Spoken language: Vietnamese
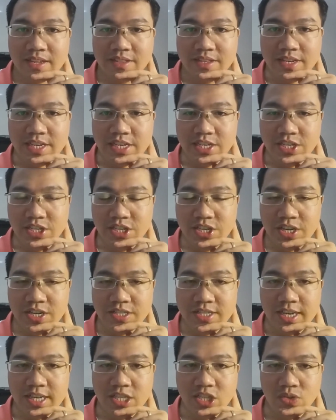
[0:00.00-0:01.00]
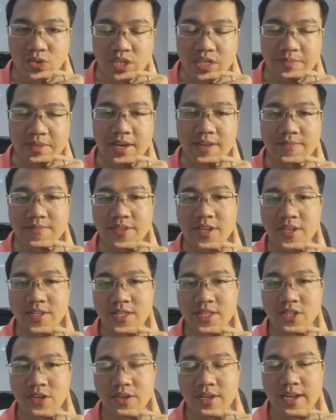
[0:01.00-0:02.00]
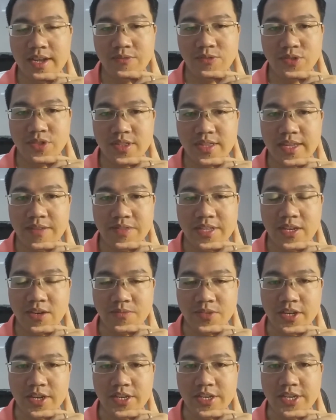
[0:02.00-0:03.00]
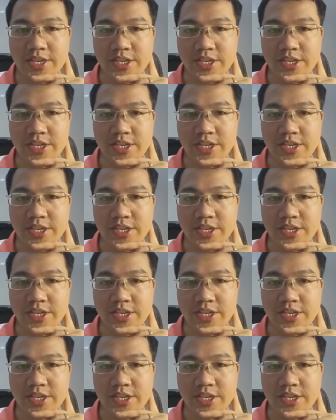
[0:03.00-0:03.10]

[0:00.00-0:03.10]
Nì trơn trai chua sắm Đúng rồi, rất tốt. Em em Thiện đúng rồi.